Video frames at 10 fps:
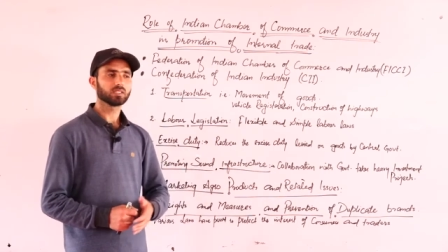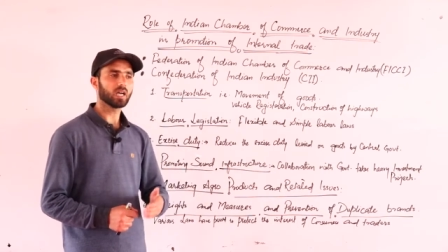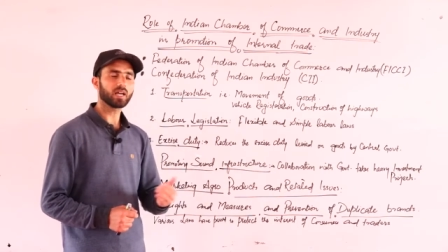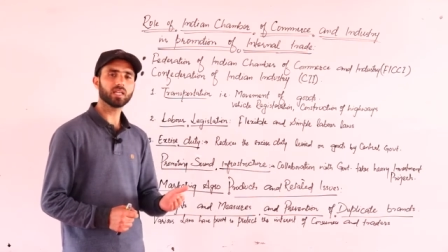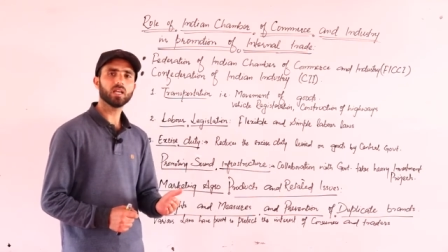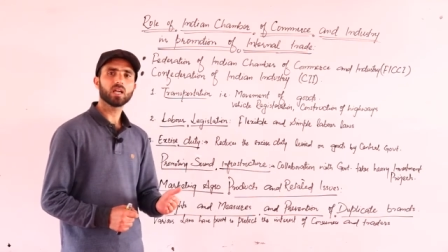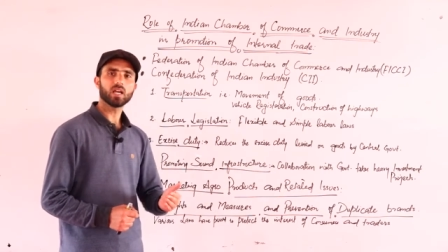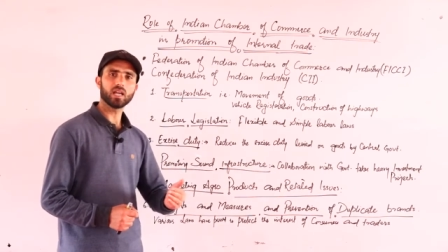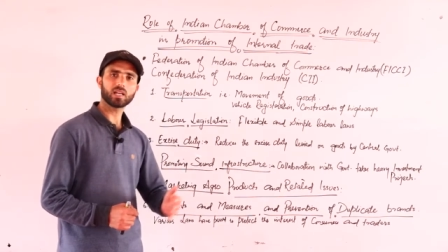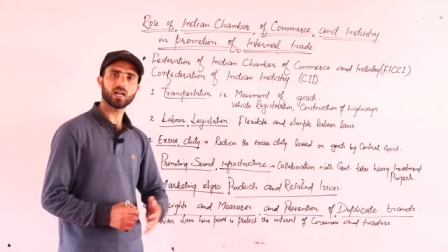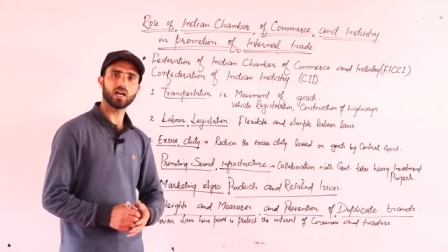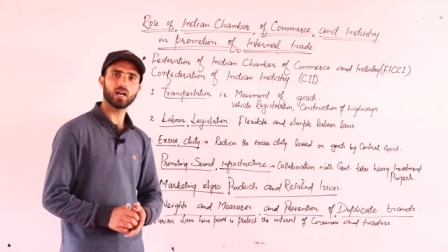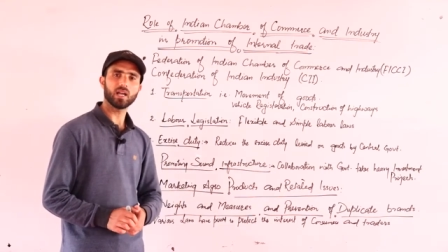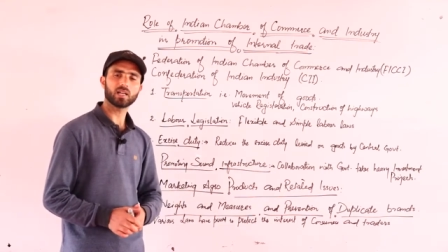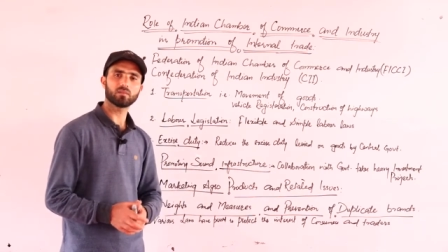ताकि एक
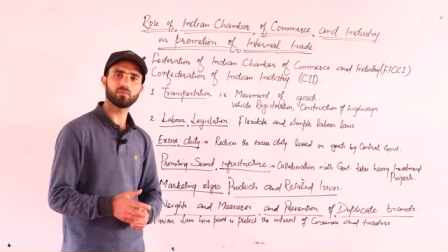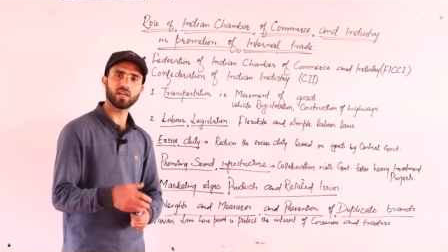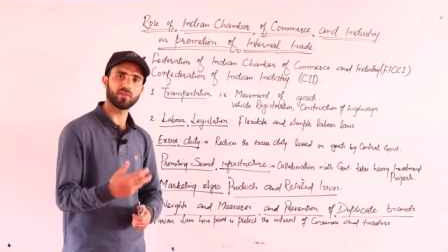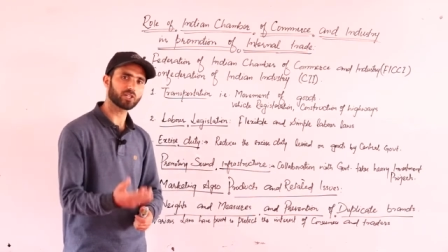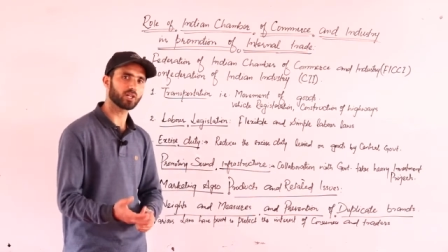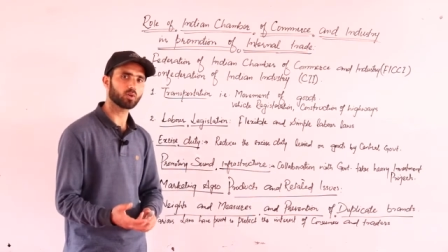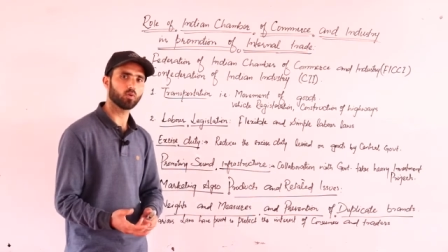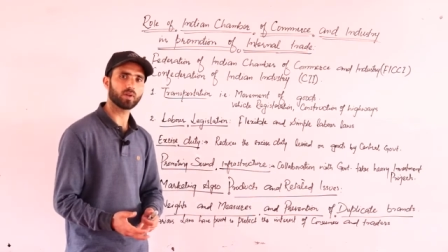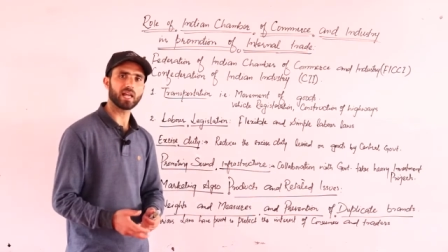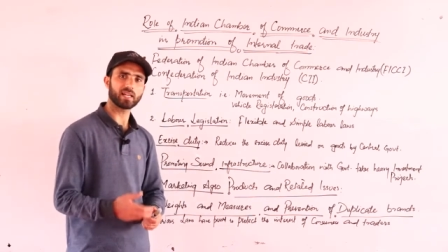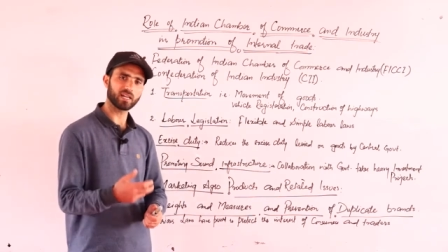एक मैन्युफैक्चरर को या एक